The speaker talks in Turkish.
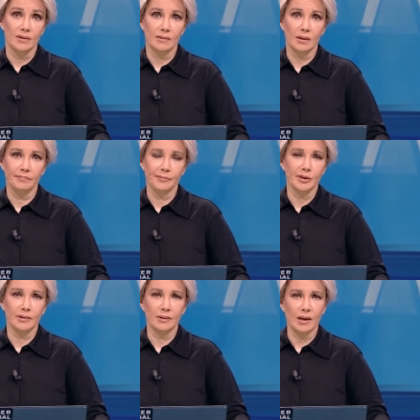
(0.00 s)
Putin ise
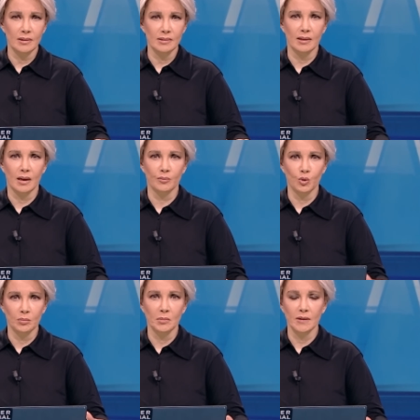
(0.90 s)
Batı'nın ek silah
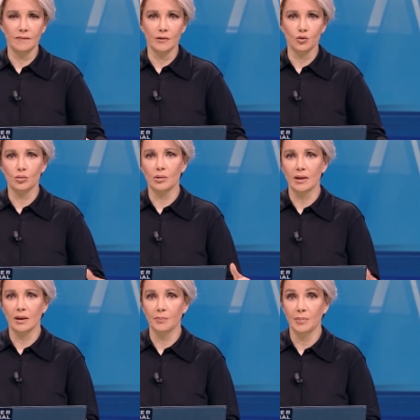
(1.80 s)
mühimmat ve son
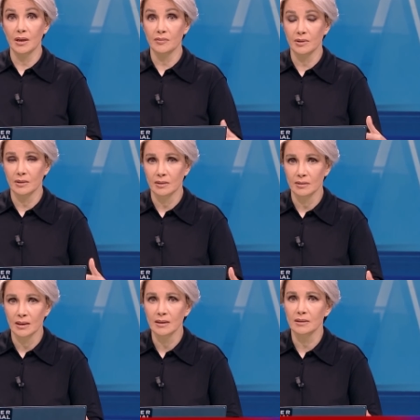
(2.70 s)
olarak
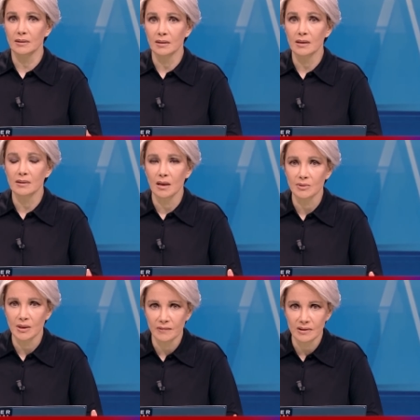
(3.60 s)
Patriot'la
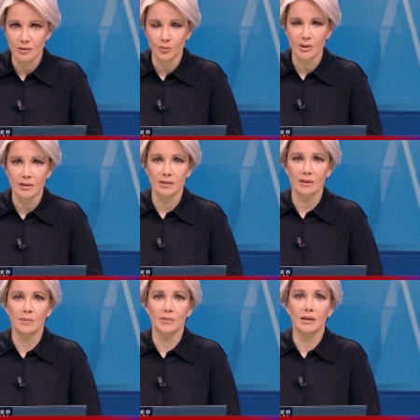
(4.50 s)
NASAMS hava savunma
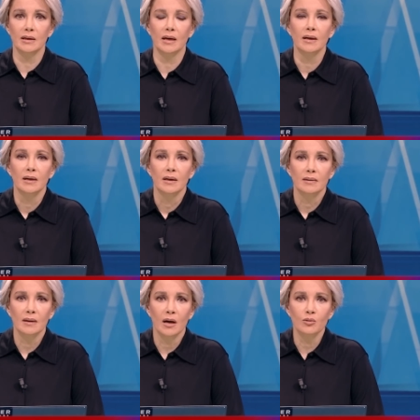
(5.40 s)
sistemleriyle
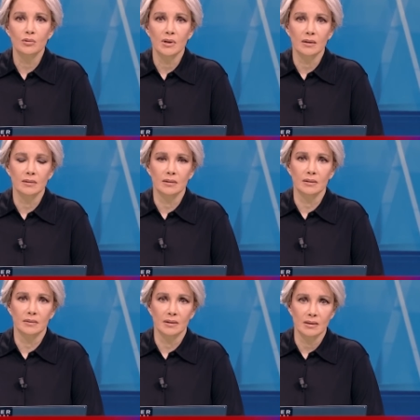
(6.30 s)
taarruz
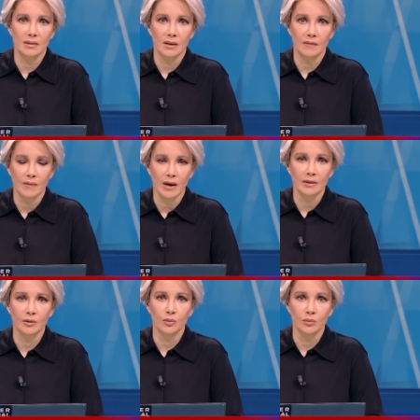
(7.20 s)
tankları desteği
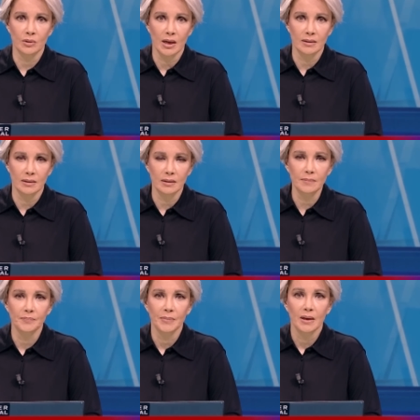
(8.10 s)
verdiği
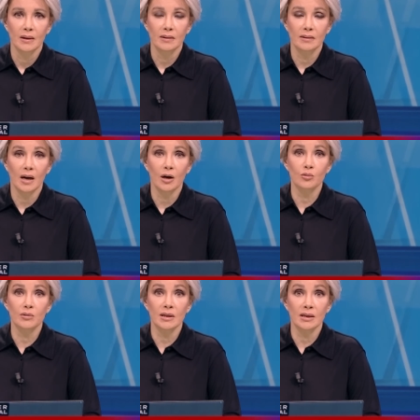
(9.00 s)
Ukrayna'nın
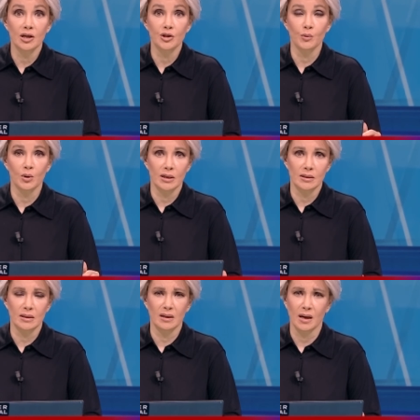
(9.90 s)
taarruza geçme
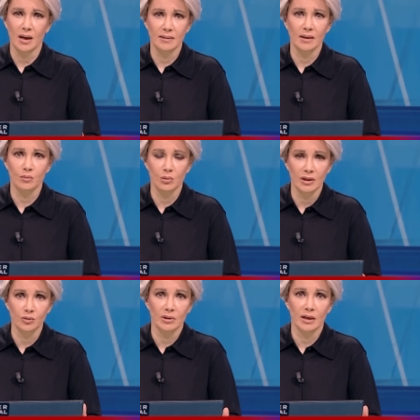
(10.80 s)
olasılığına hatta
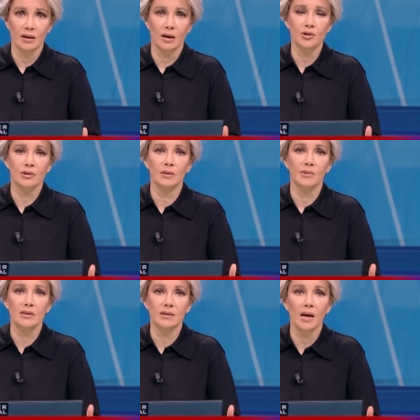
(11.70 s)
bunu net olarak
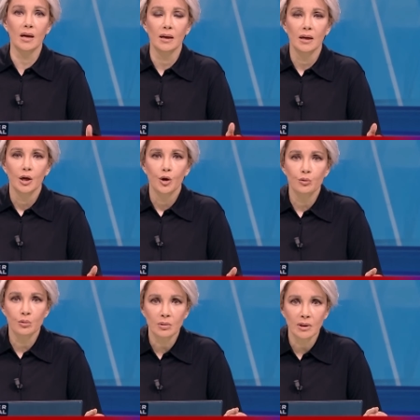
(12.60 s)
açıklamasına
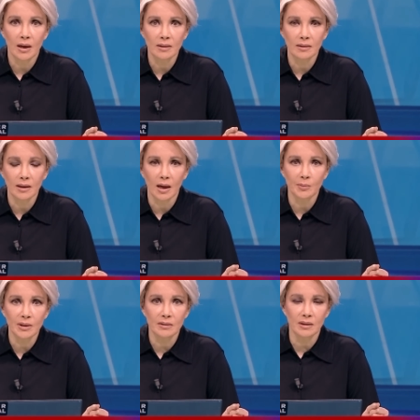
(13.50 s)
nükleer
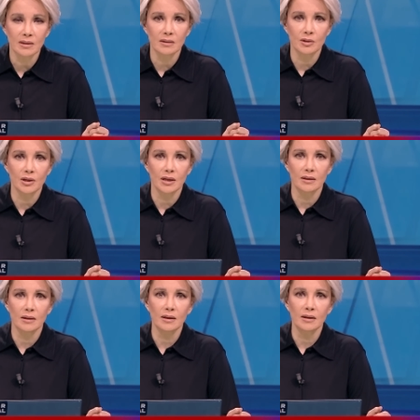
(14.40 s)
kıyamet resti
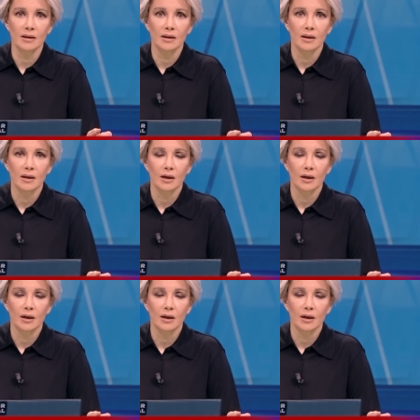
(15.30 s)
çekti.